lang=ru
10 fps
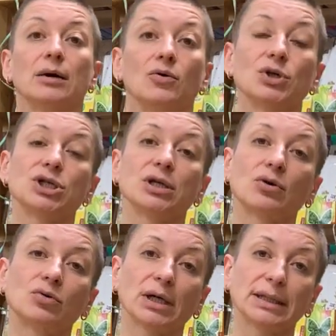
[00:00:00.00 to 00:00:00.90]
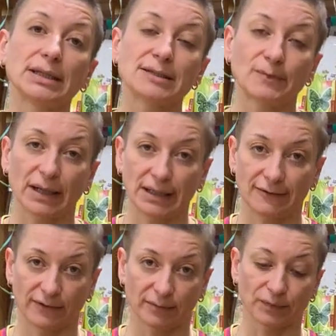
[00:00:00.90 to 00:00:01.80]
Очень аккуратно с
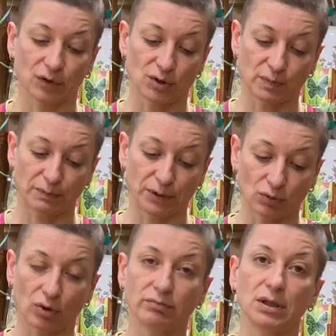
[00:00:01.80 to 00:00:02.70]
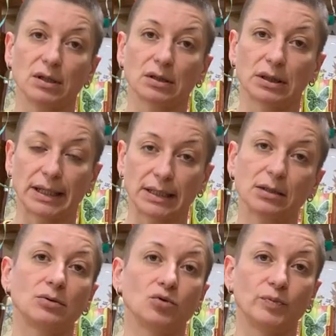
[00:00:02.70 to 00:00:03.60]
поливом, то есть пеперомии для
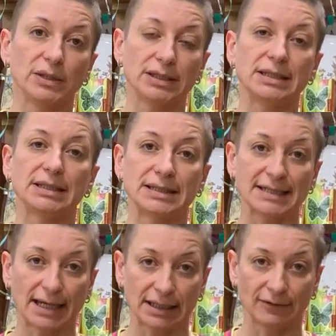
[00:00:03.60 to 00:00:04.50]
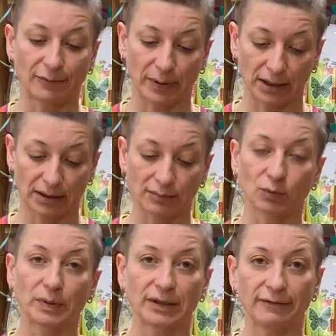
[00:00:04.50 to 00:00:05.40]
них губителен залив, поэтому
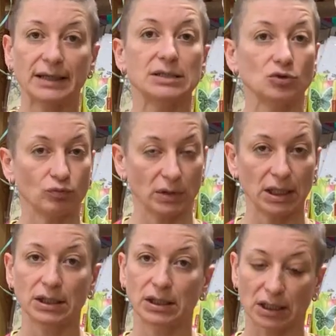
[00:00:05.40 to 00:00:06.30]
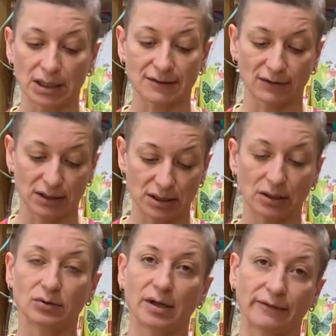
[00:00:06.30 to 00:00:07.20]
поливайте умеренно раз в
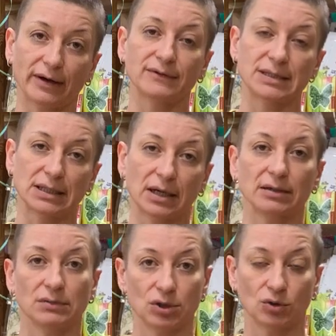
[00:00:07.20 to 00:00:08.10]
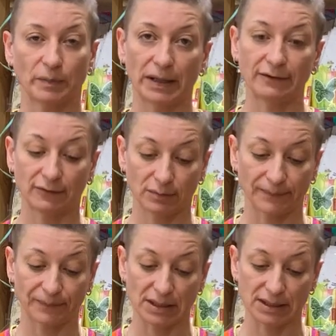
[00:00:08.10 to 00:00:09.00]
неделю, давая высыхать между
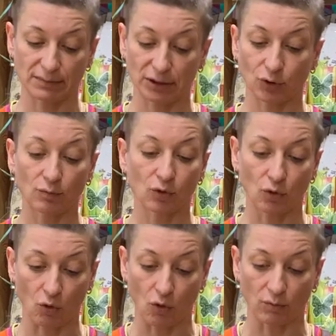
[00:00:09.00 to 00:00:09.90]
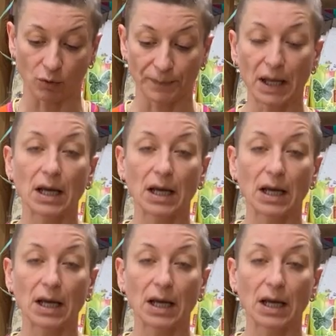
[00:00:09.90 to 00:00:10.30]
поливами земляному кому.